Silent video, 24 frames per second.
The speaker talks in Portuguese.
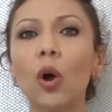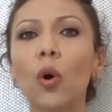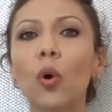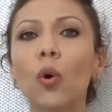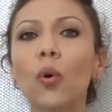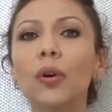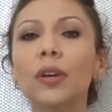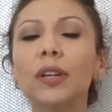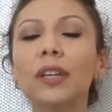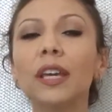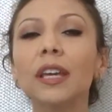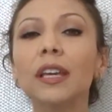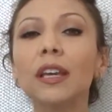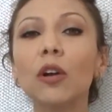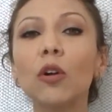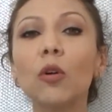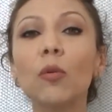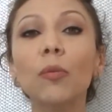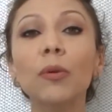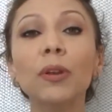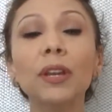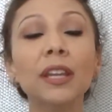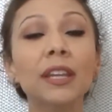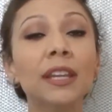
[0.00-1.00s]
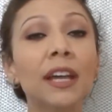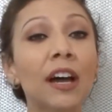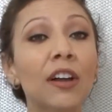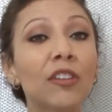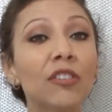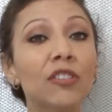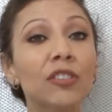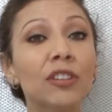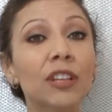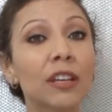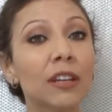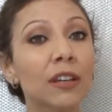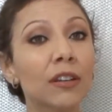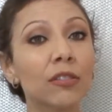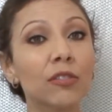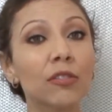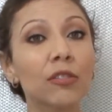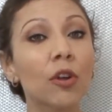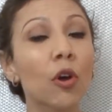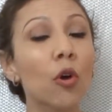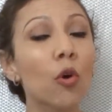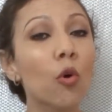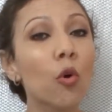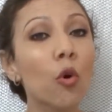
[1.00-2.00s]
O que, que a comunidade
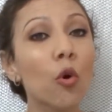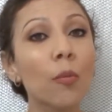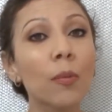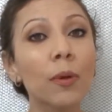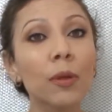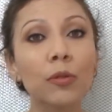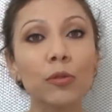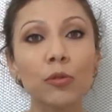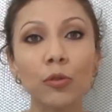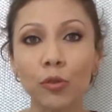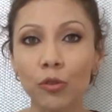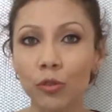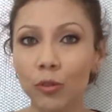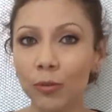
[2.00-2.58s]
internacional comentou